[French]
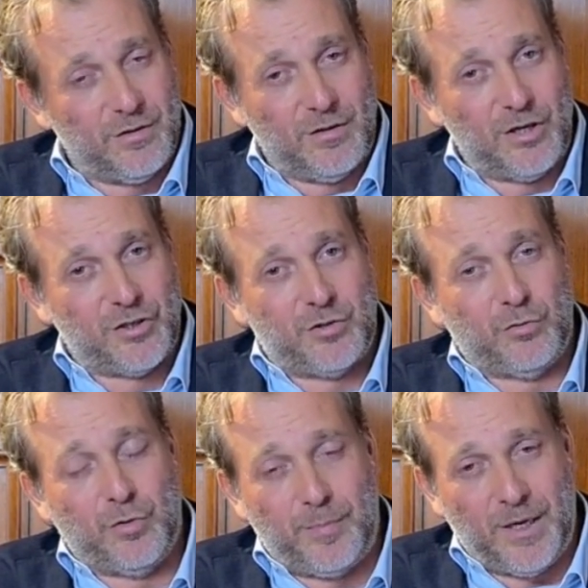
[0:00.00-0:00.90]
l'injection
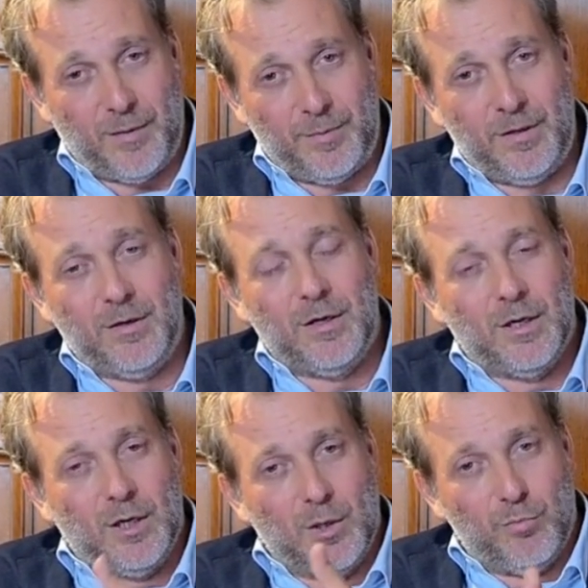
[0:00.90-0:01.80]
de PRP
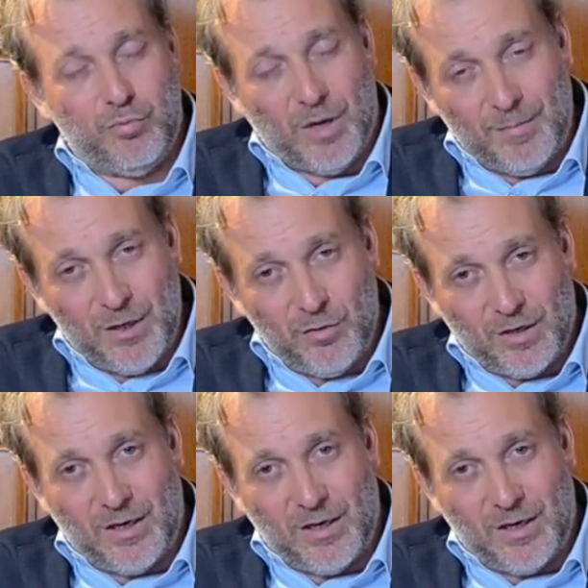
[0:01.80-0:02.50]
pour améliorer